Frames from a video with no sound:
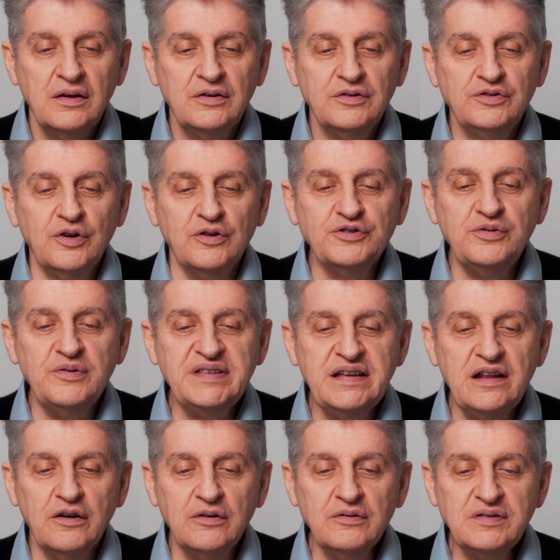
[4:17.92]
Dans ce
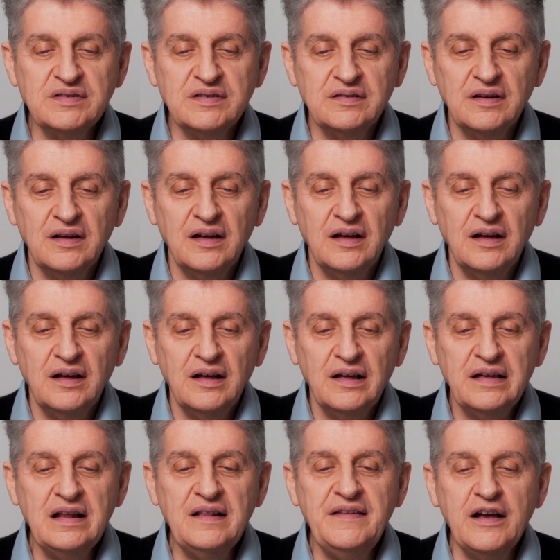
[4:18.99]
silence,
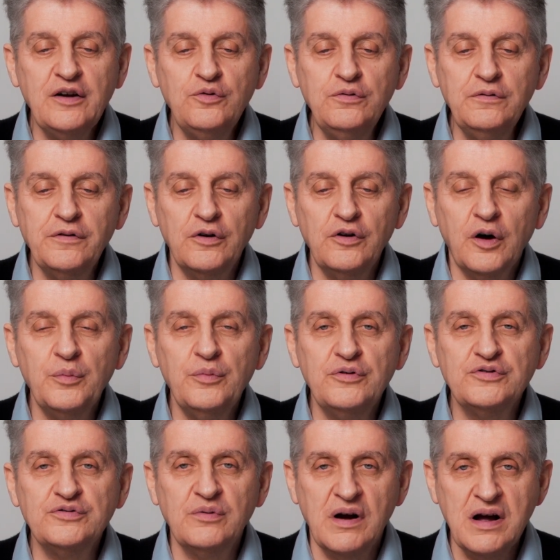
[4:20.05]
ils découvrent leurs
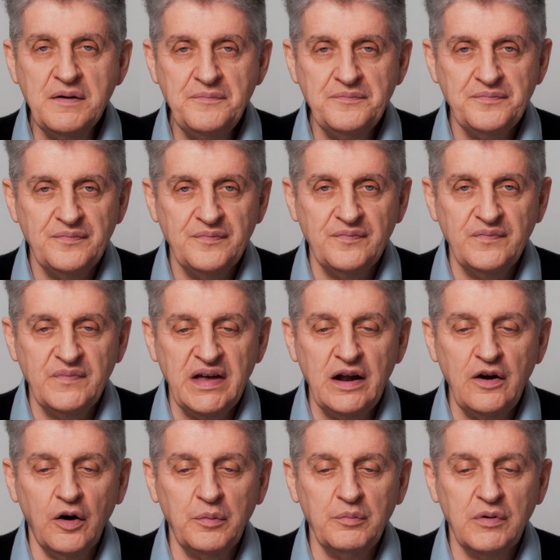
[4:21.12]
besoins et
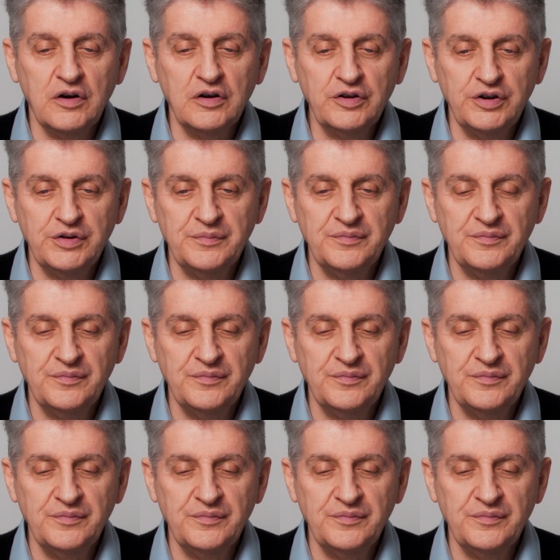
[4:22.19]
leurs manques.